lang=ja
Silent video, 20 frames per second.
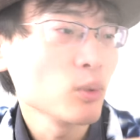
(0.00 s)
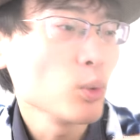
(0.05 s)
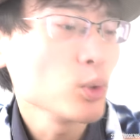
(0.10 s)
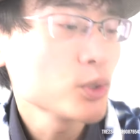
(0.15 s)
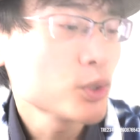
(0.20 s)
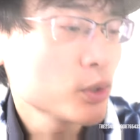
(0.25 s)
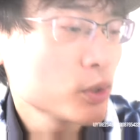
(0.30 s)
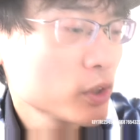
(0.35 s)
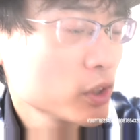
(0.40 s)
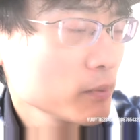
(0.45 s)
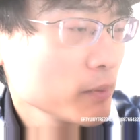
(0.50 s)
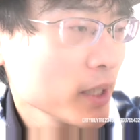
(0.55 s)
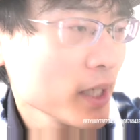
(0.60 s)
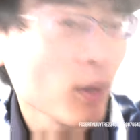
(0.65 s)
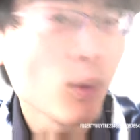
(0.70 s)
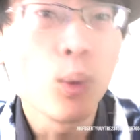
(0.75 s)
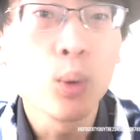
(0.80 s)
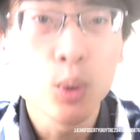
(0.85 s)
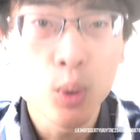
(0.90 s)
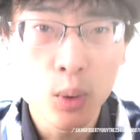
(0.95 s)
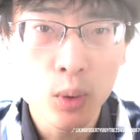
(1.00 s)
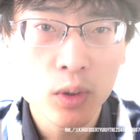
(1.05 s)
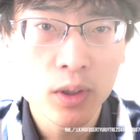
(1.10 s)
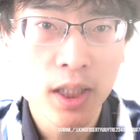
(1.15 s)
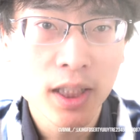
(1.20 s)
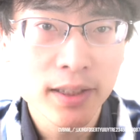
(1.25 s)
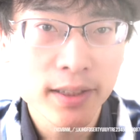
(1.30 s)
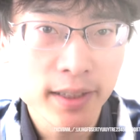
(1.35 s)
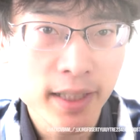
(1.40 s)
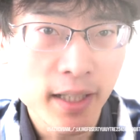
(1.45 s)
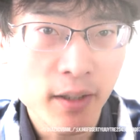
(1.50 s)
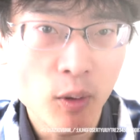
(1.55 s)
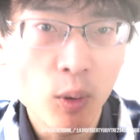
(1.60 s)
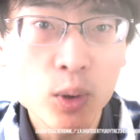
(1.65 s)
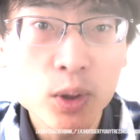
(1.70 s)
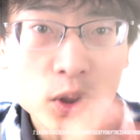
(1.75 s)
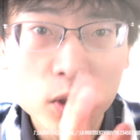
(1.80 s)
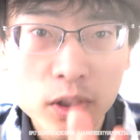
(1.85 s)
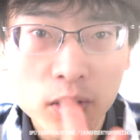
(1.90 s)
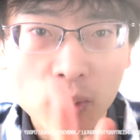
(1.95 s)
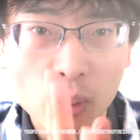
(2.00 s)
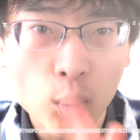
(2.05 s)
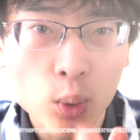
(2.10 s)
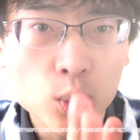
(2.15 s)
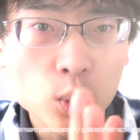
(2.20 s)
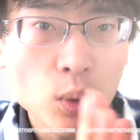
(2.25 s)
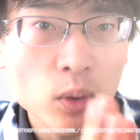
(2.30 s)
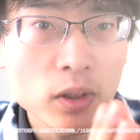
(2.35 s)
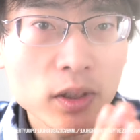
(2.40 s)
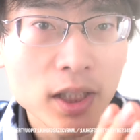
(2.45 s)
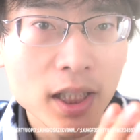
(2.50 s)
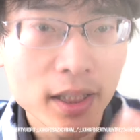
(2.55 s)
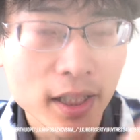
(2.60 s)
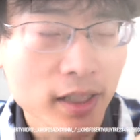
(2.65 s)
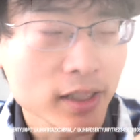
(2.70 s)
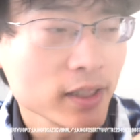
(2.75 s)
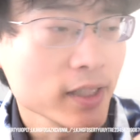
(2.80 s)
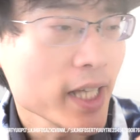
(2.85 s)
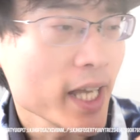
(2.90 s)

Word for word: とおすすめお得なさおすお得なです